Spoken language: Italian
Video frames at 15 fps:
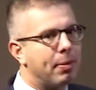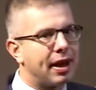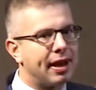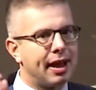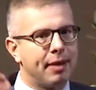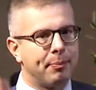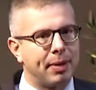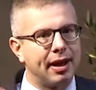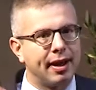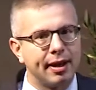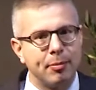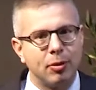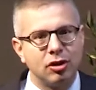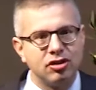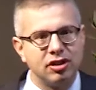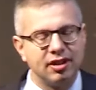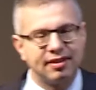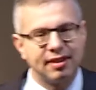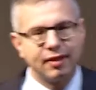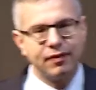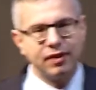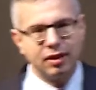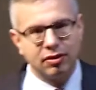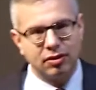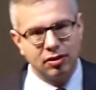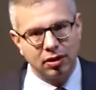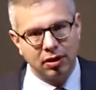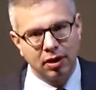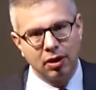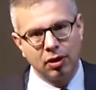parleremo oggi di
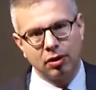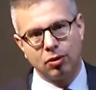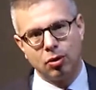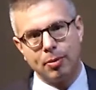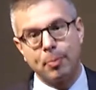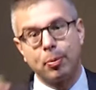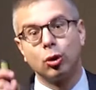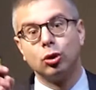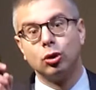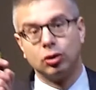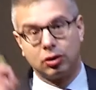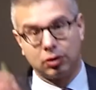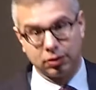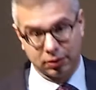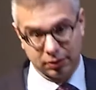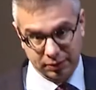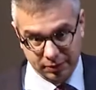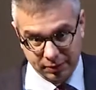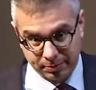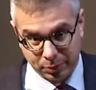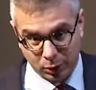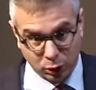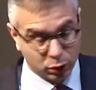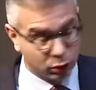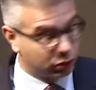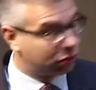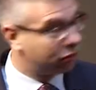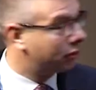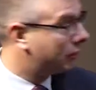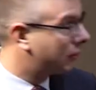servizio come prodotto,
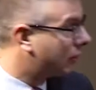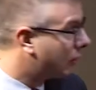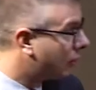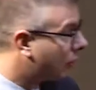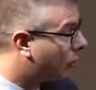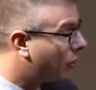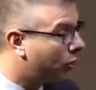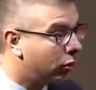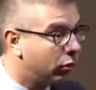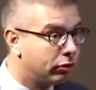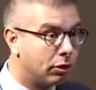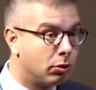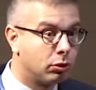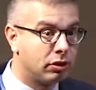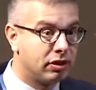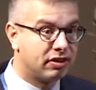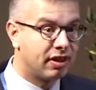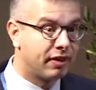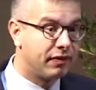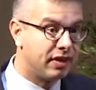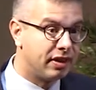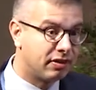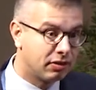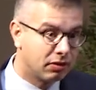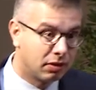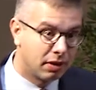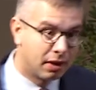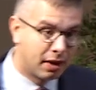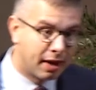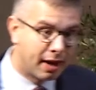prodotto con contenuto di servizio.
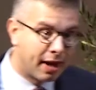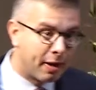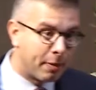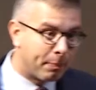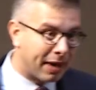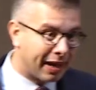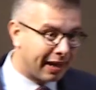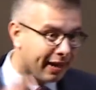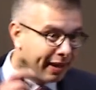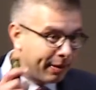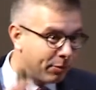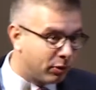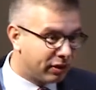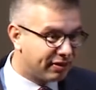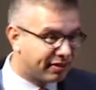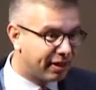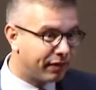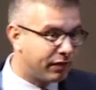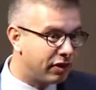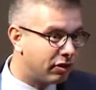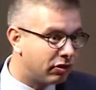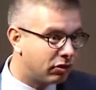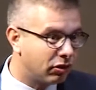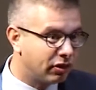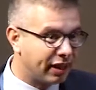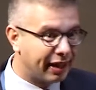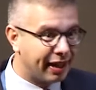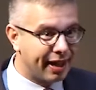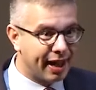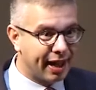Parleremo di servizio
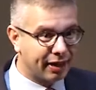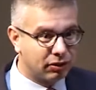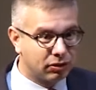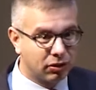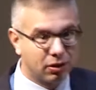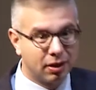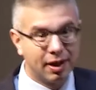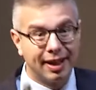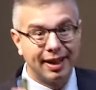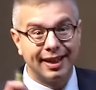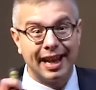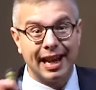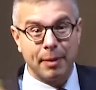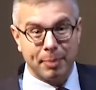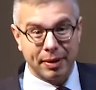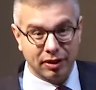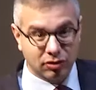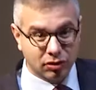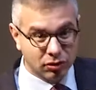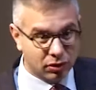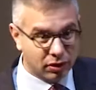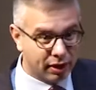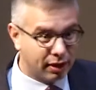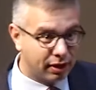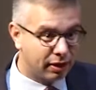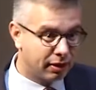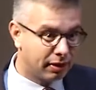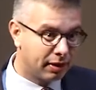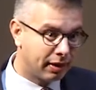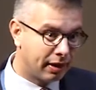declinato nelle
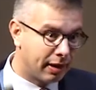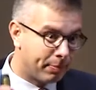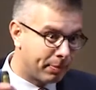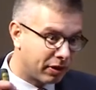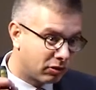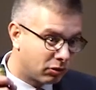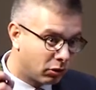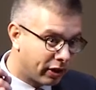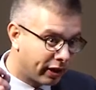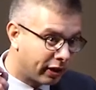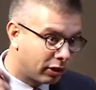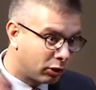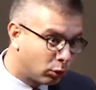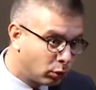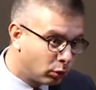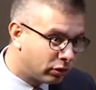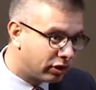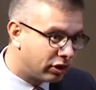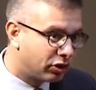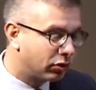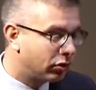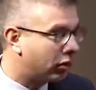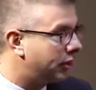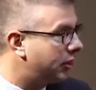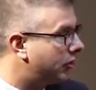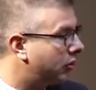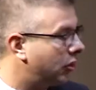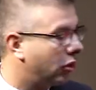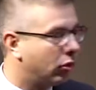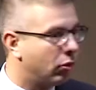persone, le persone che tutti i giorni
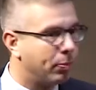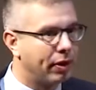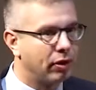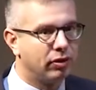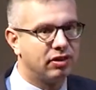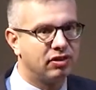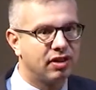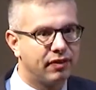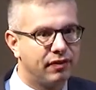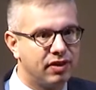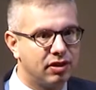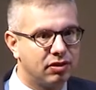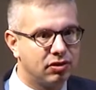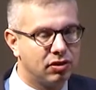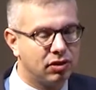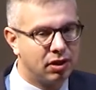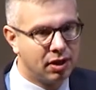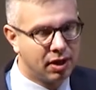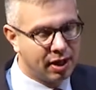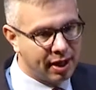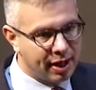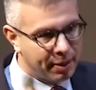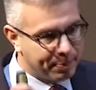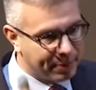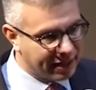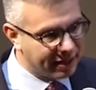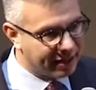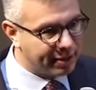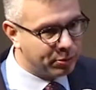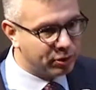si occupano di servizio e
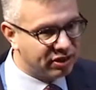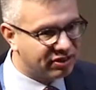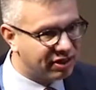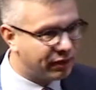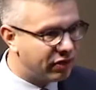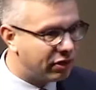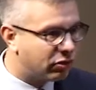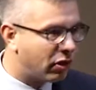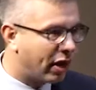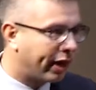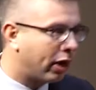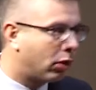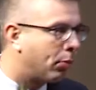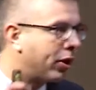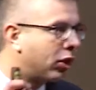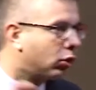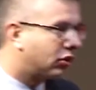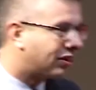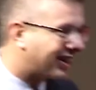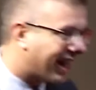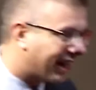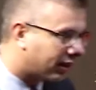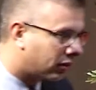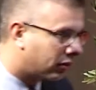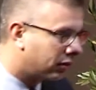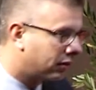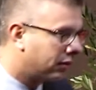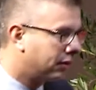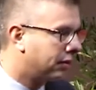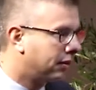parleremo di servizio anche come
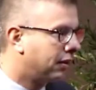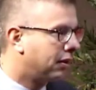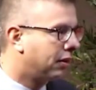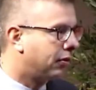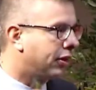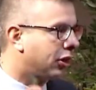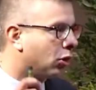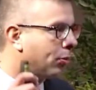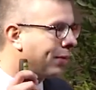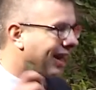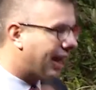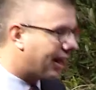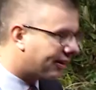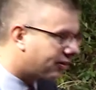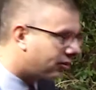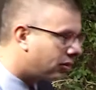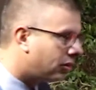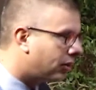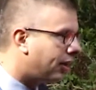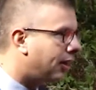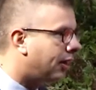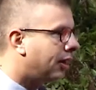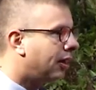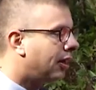contatto, quindi come relazione